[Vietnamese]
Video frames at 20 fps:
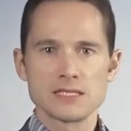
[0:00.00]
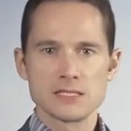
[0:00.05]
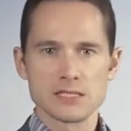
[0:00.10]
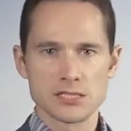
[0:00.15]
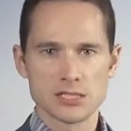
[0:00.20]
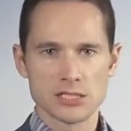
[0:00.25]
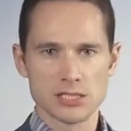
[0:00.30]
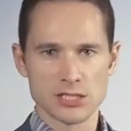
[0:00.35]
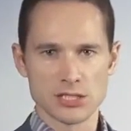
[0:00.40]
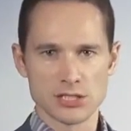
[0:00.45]
mộc
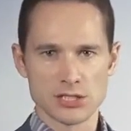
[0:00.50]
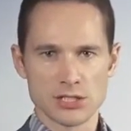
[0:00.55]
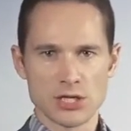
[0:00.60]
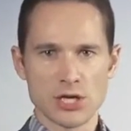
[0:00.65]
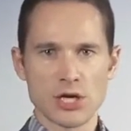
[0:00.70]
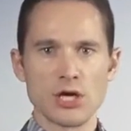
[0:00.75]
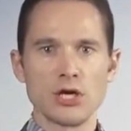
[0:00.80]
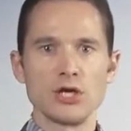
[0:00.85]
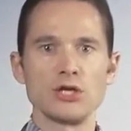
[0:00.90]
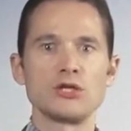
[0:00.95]
nhất định
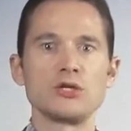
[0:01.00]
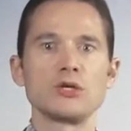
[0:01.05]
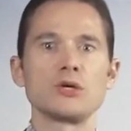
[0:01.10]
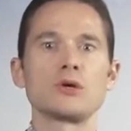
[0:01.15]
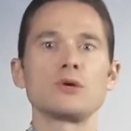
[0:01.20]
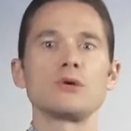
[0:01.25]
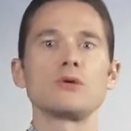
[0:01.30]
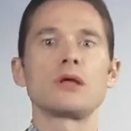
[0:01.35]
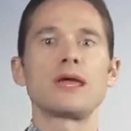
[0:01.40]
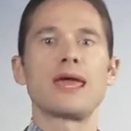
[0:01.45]

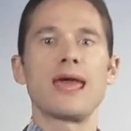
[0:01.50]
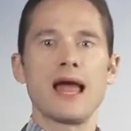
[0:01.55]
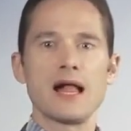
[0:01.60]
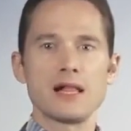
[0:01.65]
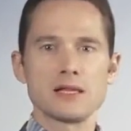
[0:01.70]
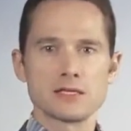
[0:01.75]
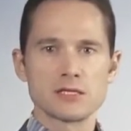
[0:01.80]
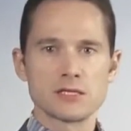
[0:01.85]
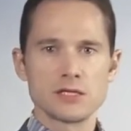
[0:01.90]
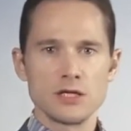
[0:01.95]
để chuyển
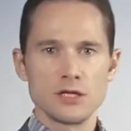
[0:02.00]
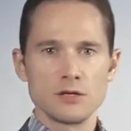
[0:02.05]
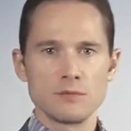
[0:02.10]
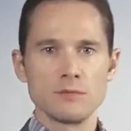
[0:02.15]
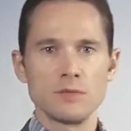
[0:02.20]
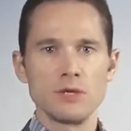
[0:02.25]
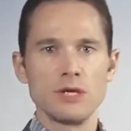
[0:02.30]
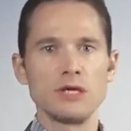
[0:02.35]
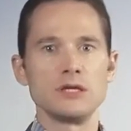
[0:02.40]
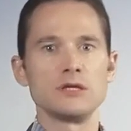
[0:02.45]
canxi
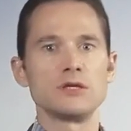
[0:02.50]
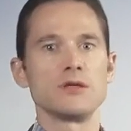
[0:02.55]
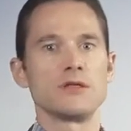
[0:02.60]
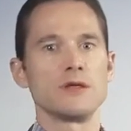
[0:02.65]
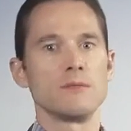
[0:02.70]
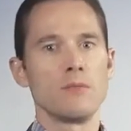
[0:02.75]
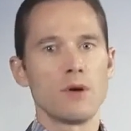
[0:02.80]
vào xương.